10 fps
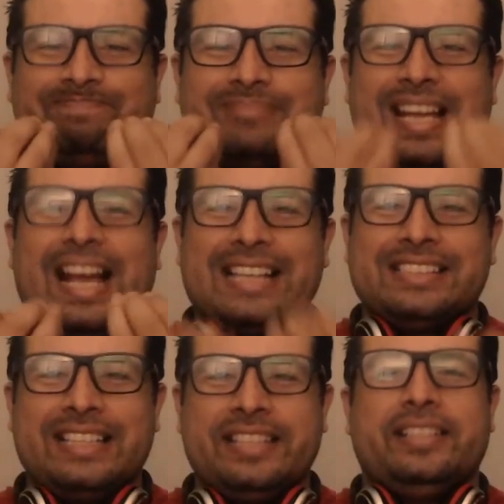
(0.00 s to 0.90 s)

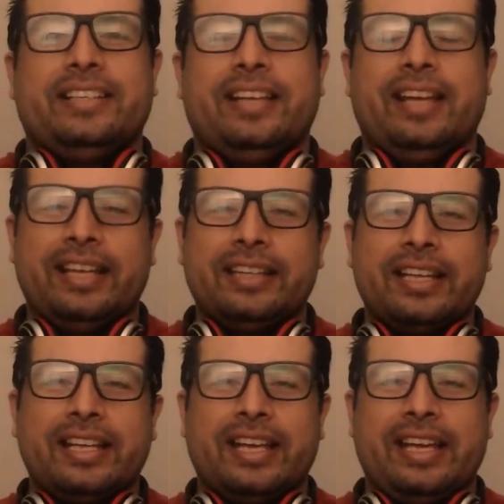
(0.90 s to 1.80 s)
así
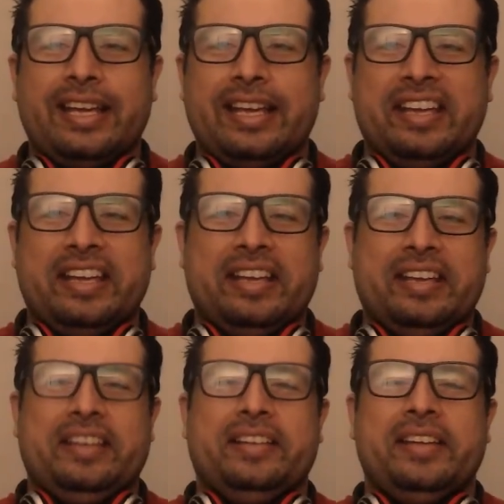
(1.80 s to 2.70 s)
gente
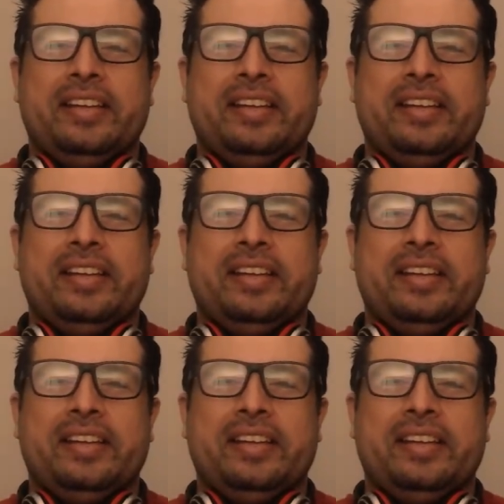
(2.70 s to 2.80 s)
que